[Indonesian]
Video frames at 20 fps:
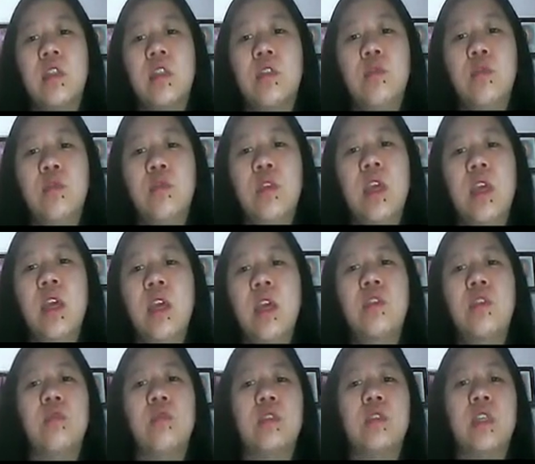itu yang
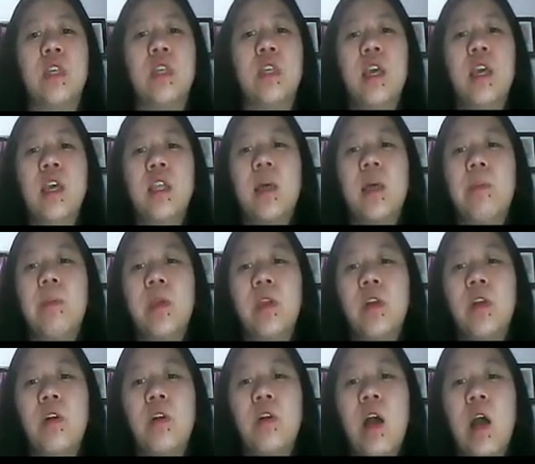induksi. Tapi
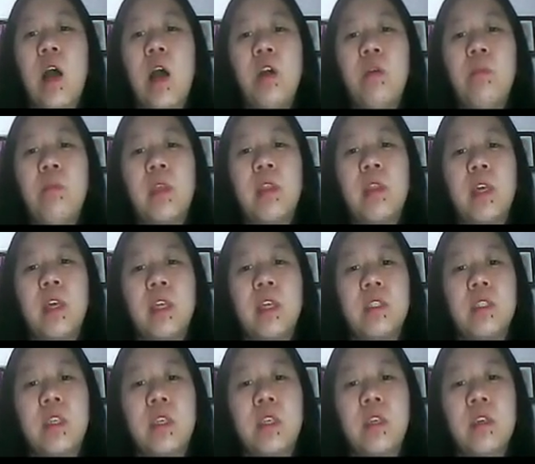kalau
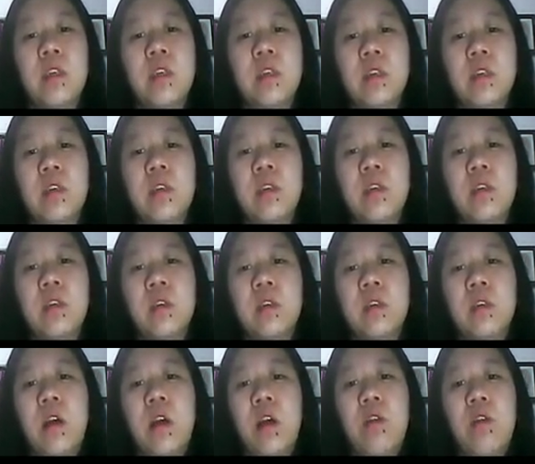augmentasi
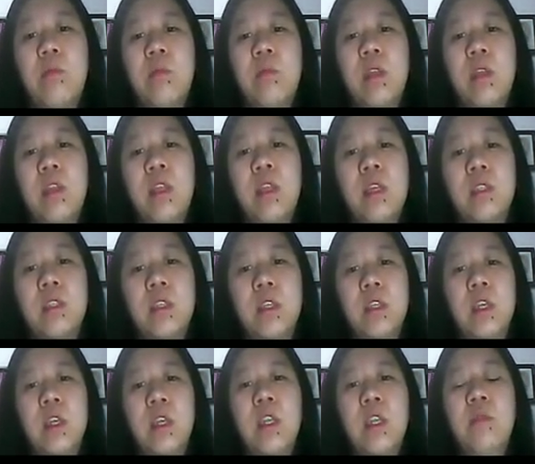
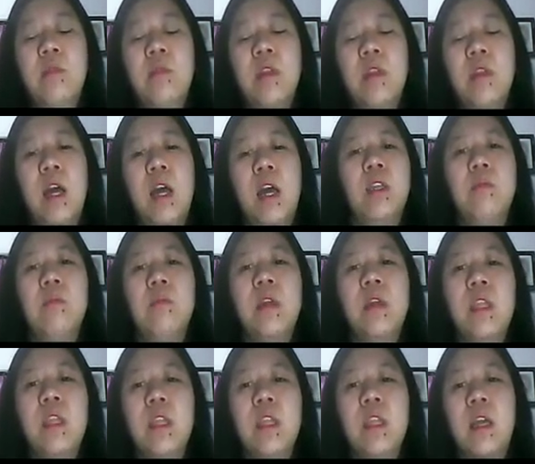augmentasi ini berarti
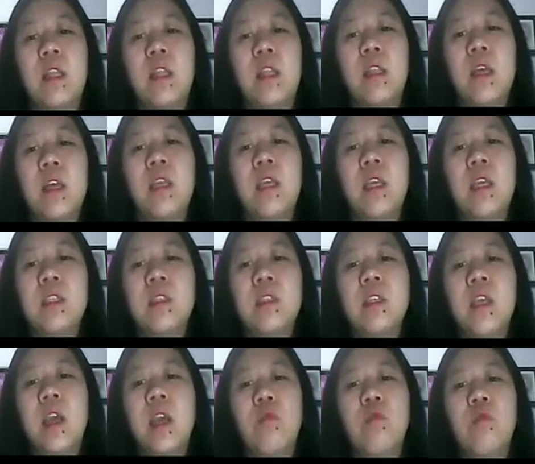meningkatkan his
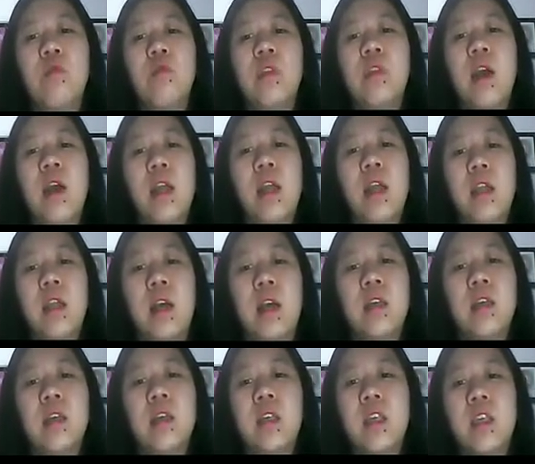yang udah ada.
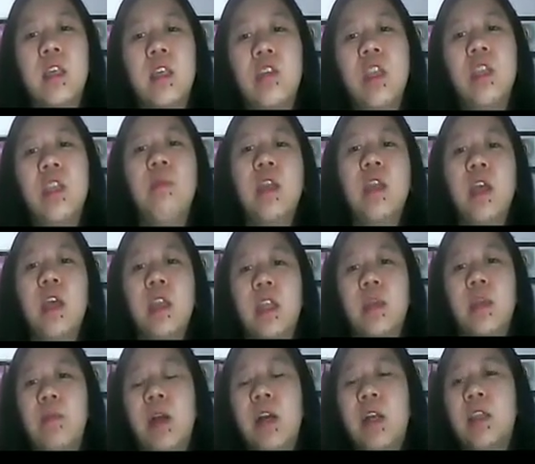Gitu ini beda
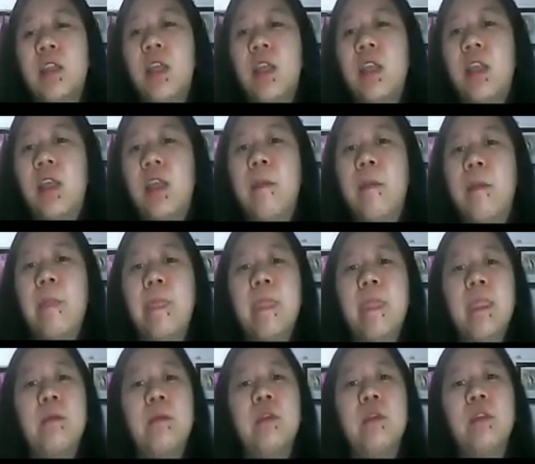nih pengertiannya.
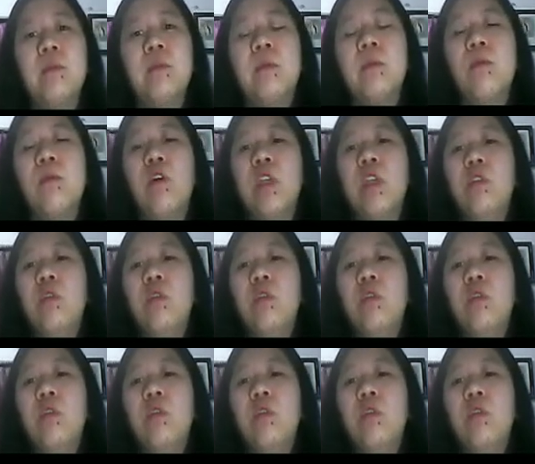Teman-teman mau